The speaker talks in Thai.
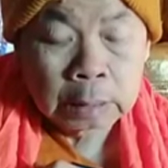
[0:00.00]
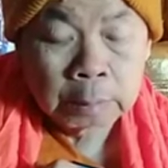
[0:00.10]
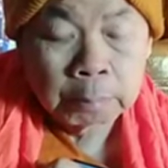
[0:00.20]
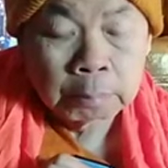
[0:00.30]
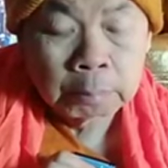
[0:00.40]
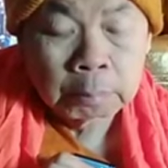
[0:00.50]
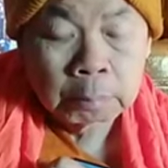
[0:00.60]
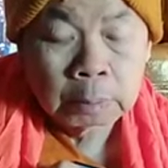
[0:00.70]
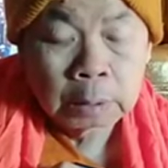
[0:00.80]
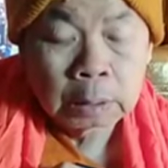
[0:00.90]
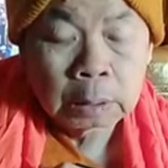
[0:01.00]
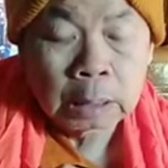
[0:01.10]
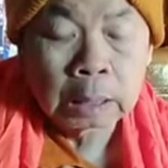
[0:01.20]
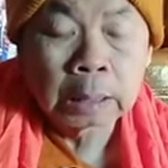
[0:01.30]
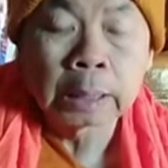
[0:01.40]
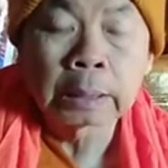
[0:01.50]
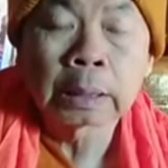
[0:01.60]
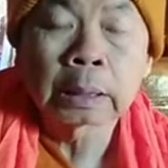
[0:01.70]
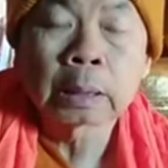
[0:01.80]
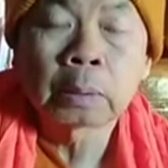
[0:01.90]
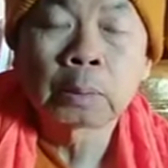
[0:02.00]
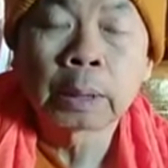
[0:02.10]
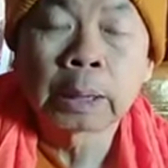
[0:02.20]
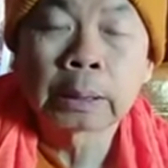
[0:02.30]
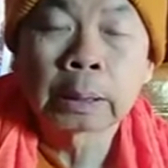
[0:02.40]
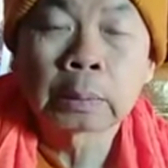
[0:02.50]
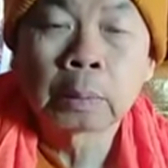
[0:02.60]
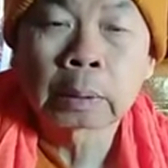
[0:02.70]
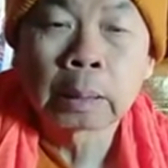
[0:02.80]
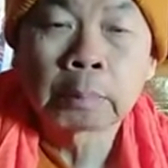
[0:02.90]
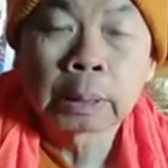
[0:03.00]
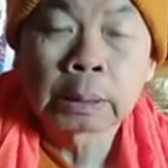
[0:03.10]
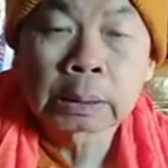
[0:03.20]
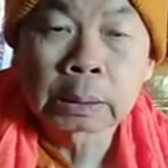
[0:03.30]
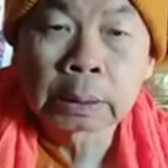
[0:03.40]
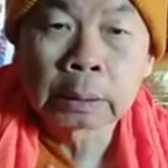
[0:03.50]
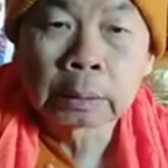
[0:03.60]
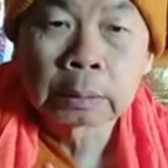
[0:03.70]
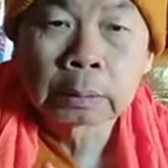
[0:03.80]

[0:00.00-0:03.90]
ทำการหายใจเข้าหายใจออกทำให้สติ